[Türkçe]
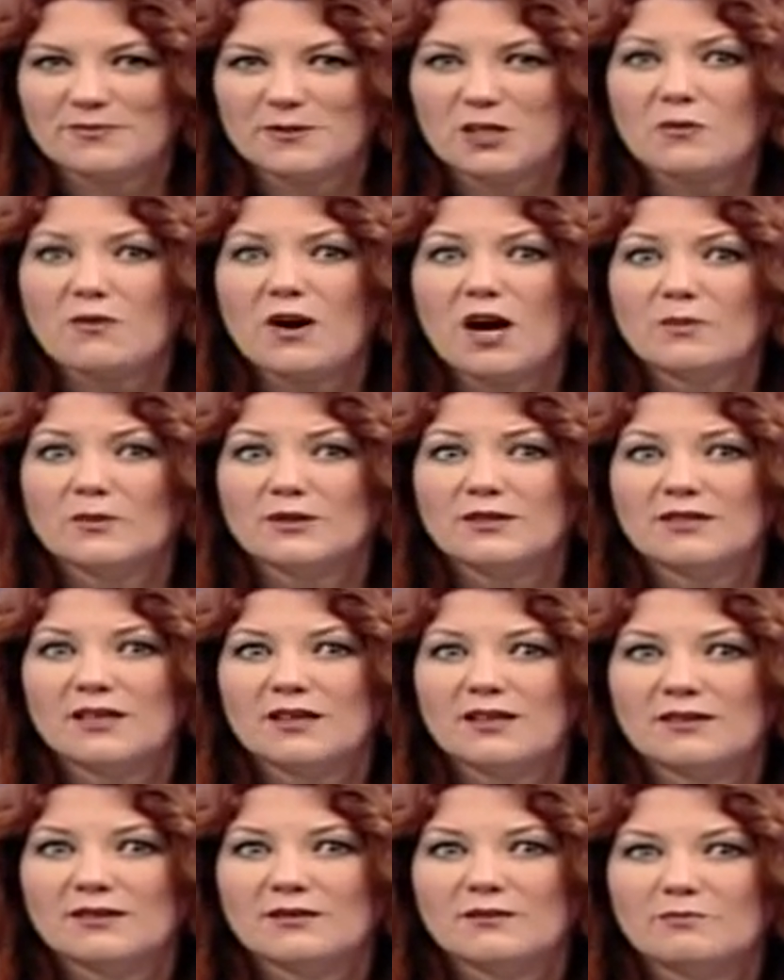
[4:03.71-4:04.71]

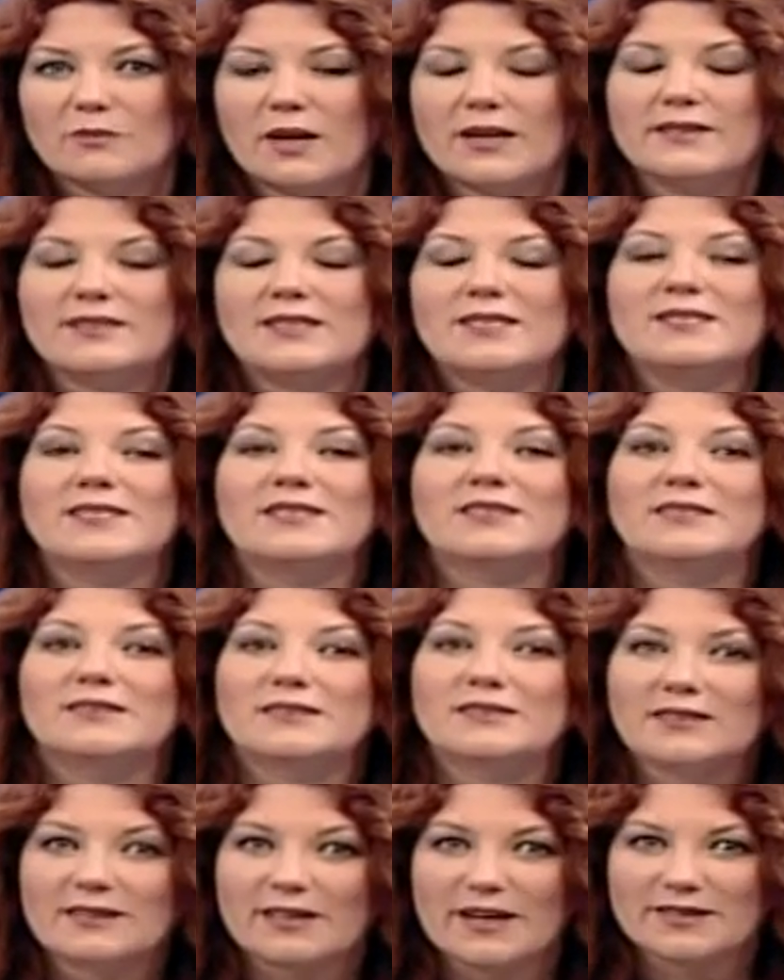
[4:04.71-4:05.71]
devamında maddi
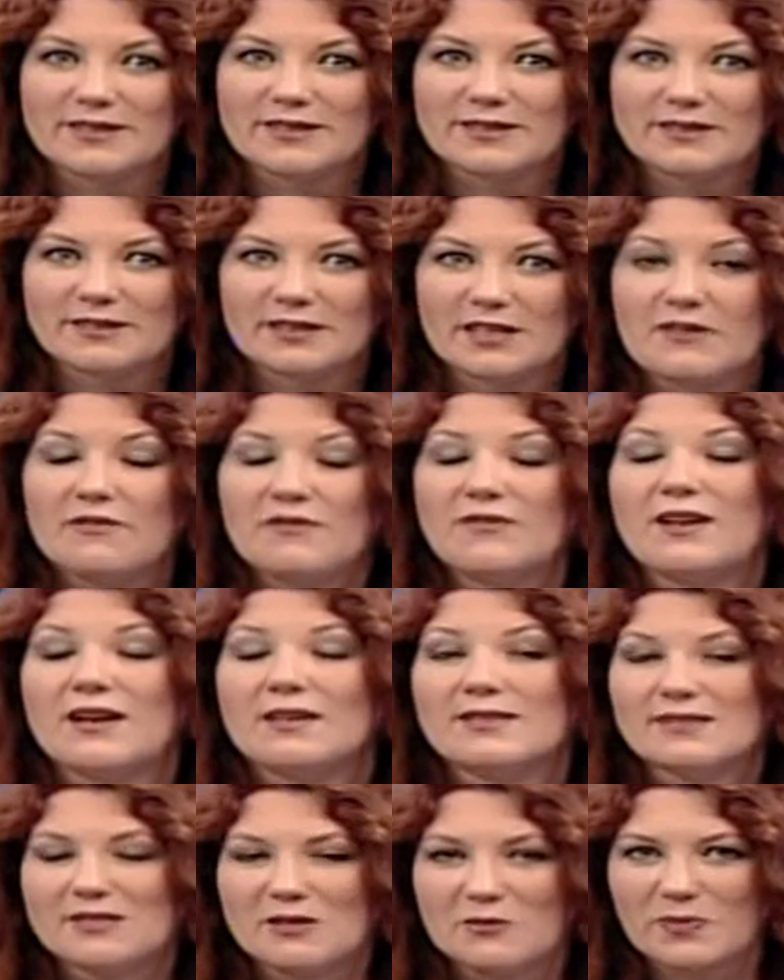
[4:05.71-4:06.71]
sıkıntılar,
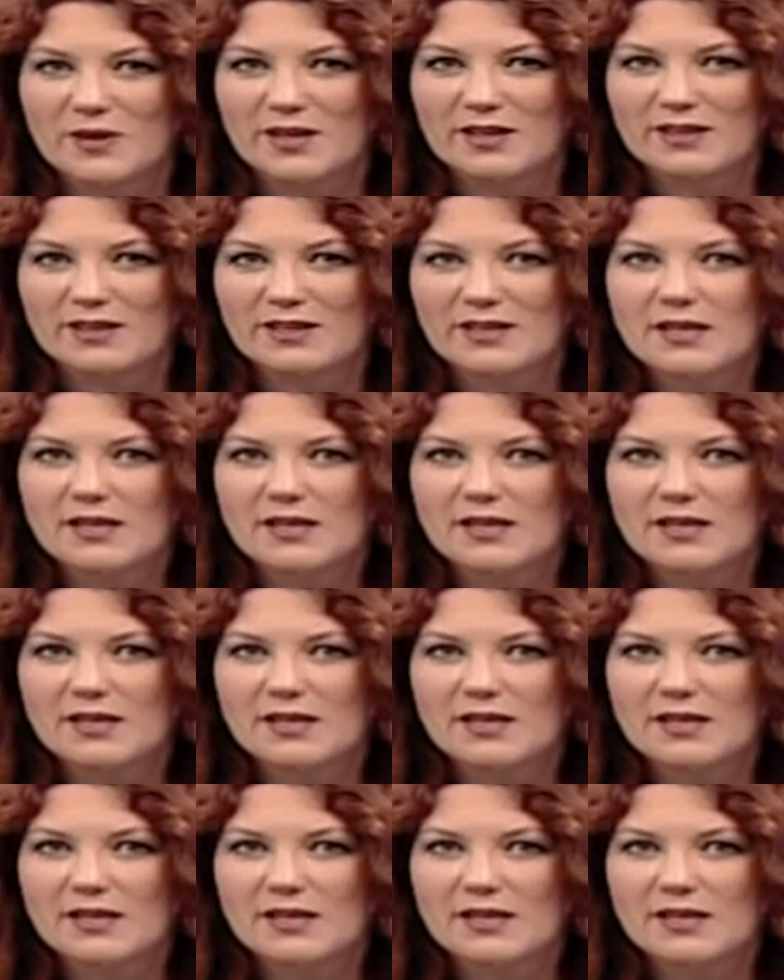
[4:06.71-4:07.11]
iflas gibi